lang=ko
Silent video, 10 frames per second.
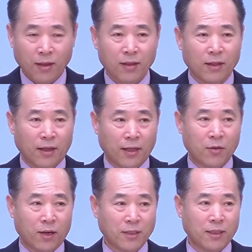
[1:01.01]
내게
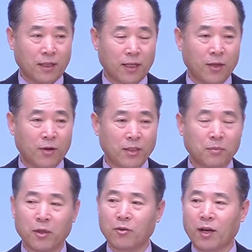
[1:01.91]
와서 내게 와서
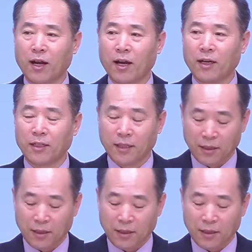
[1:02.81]
배우라 그렇게